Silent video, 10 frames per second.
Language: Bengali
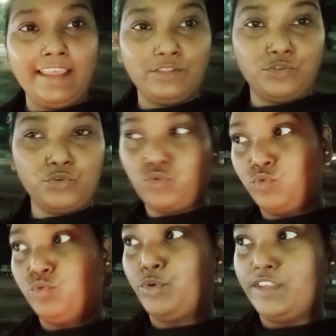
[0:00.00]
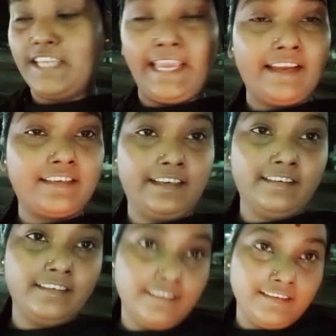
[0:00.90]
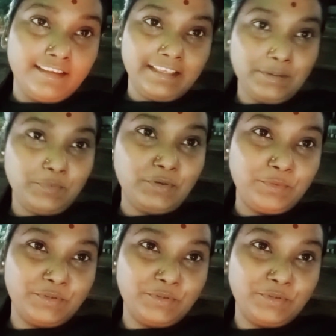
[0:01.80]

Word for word: এত সুন্দর জায়গাটা কি বলবো